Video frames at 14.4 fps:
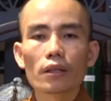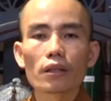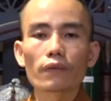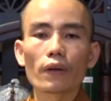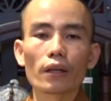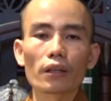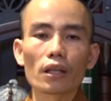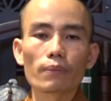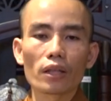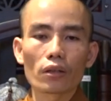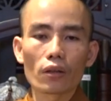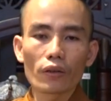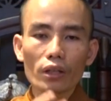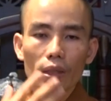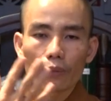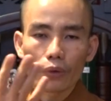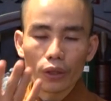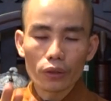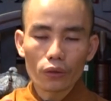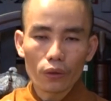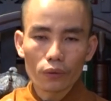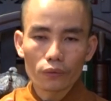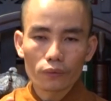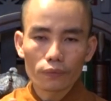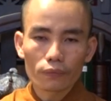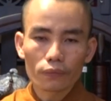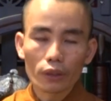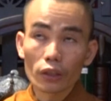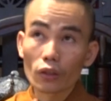Như vậy khi mình nói ra một cái tốt
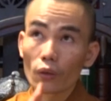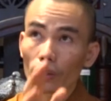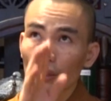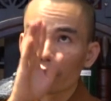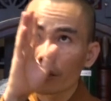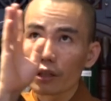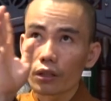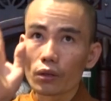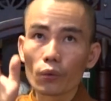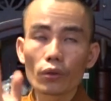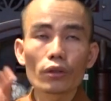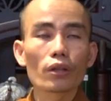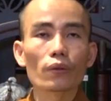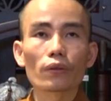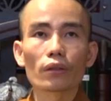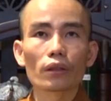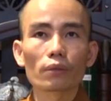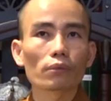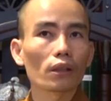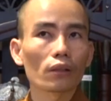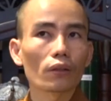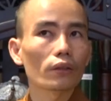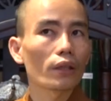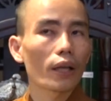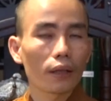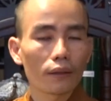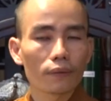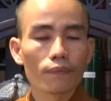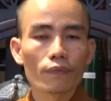trên đời này đủ nhiều rồi, không cần nói ra.
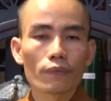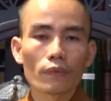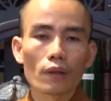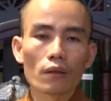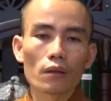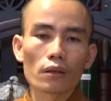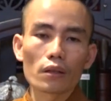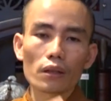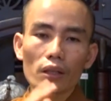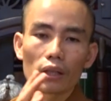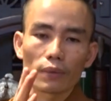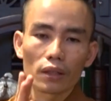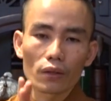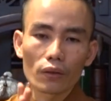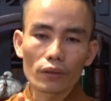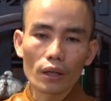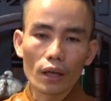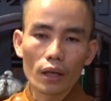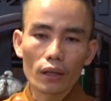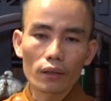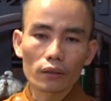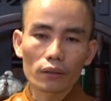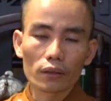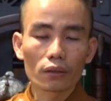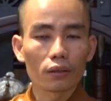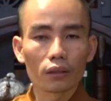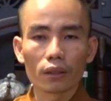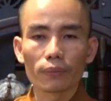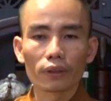Nên khi mình nói ra thì
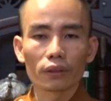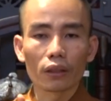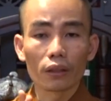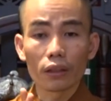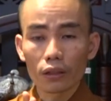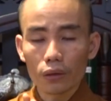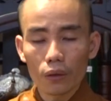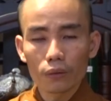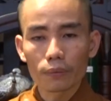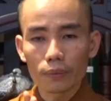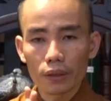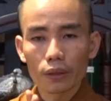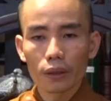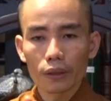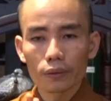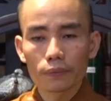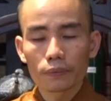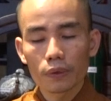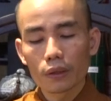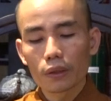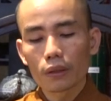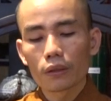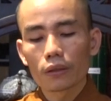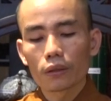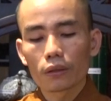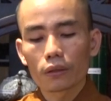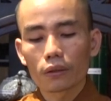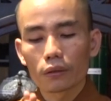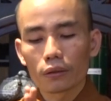thường là mình nghĩ nó tốt mình nói.
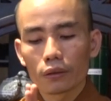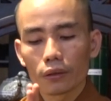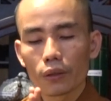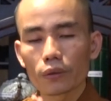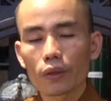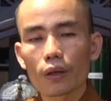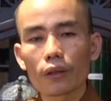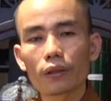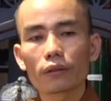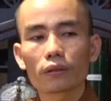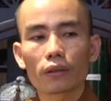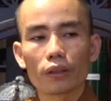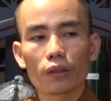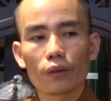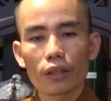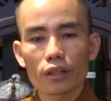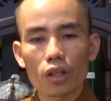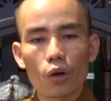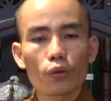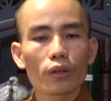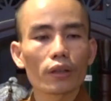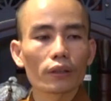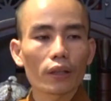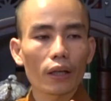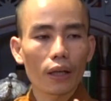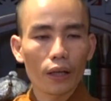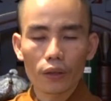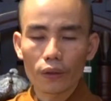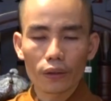Nếu nói thì nói cái xấu cho người ta
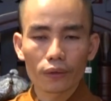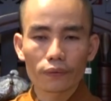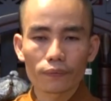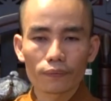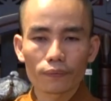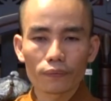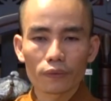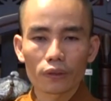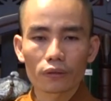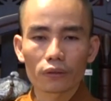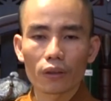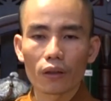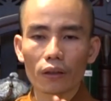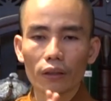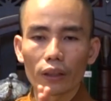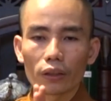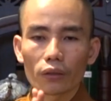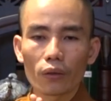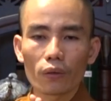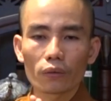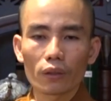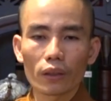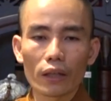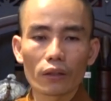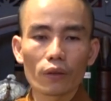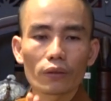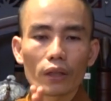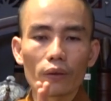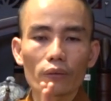nghe thôi. Còn cái tốt hãy
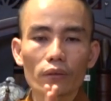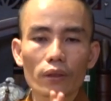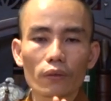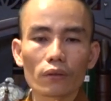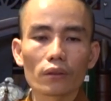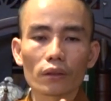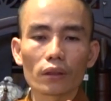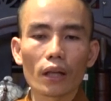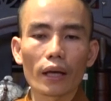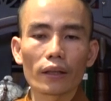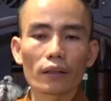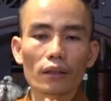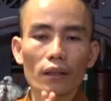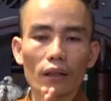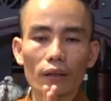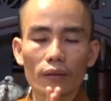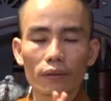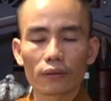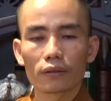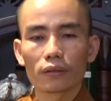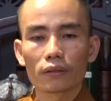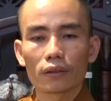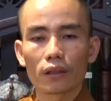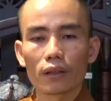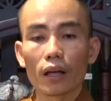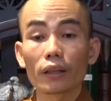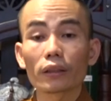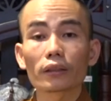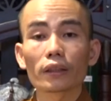nói theo nghĩa ngược lại là
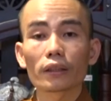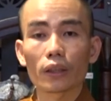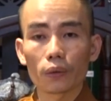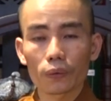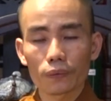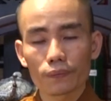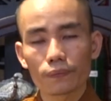hết cái xấu.